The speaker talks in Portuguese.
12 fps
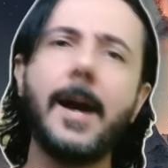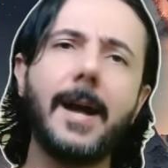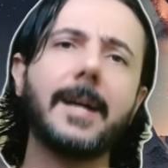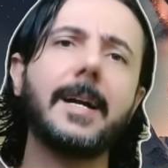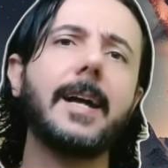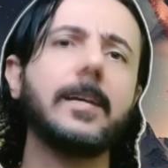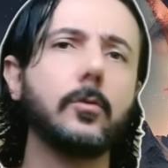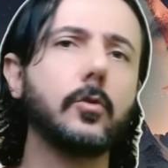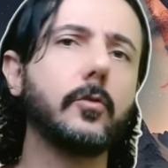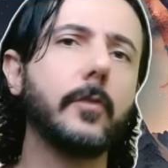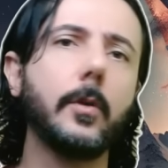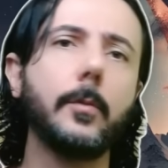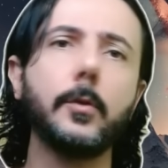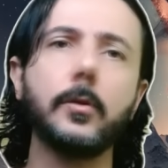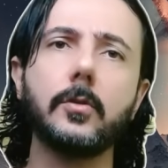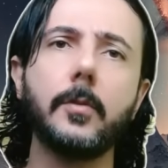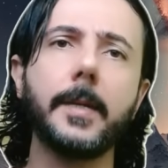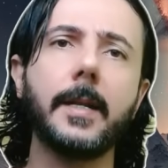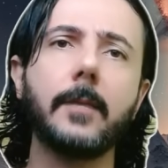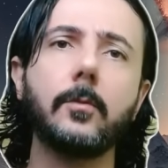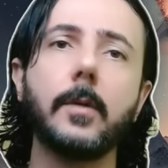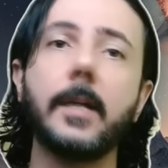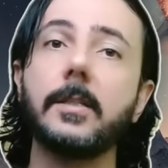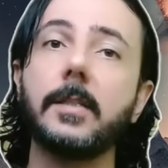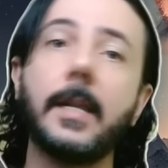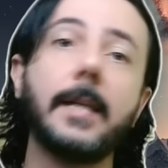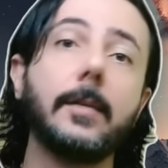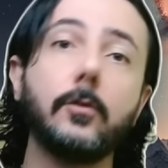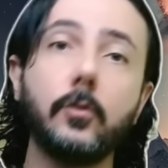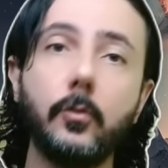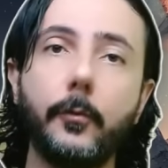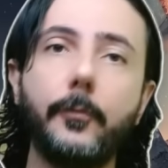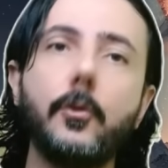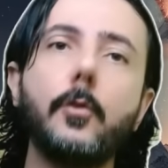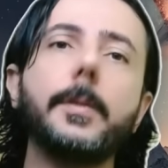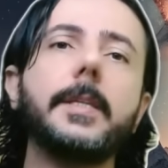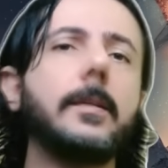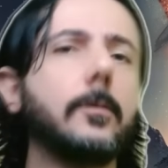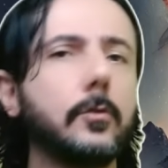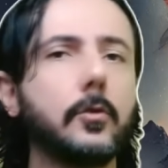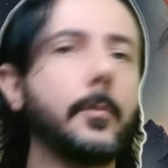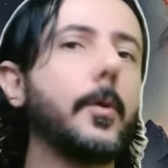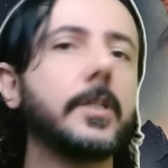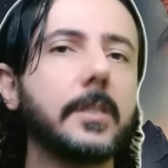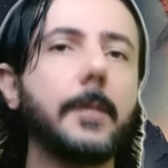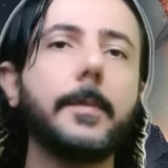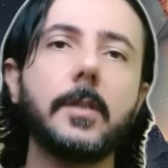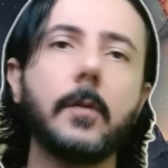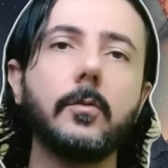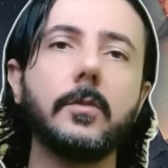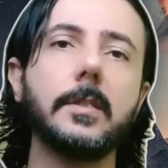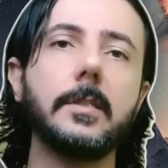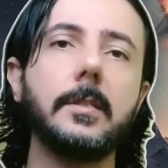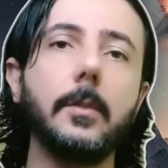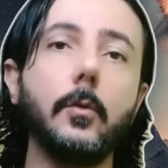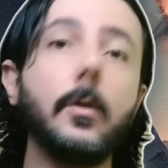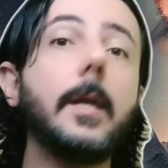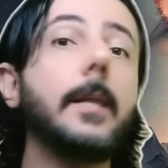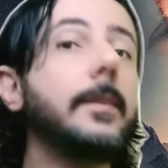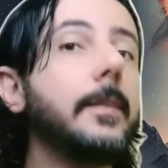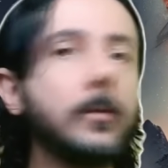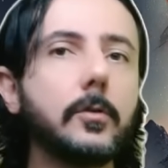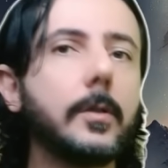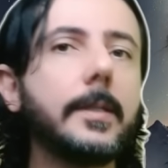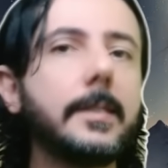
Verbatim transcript: a casa onde os fenômenos sobrenaturais relatados no filme teriam supostamente acontecido não só